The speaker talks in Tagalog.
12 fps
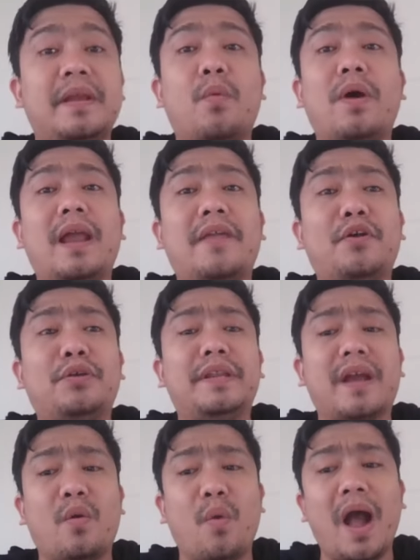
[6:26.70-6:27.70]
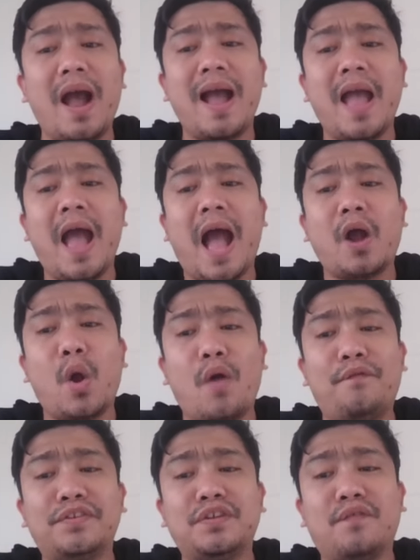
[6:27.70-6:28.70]
na wala daw ginawa ang
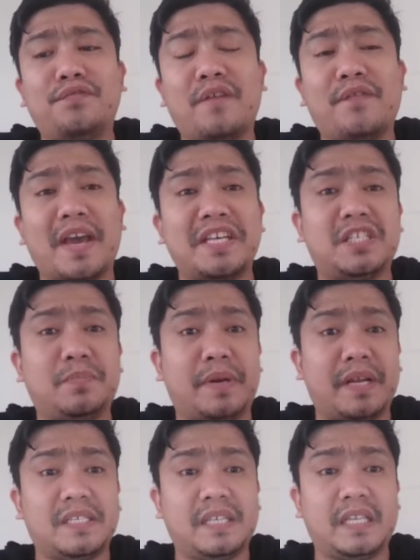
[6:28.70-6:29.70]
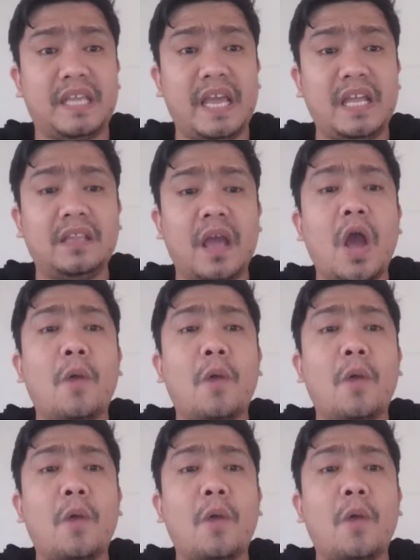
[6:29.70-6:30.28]
Office of the Vice President.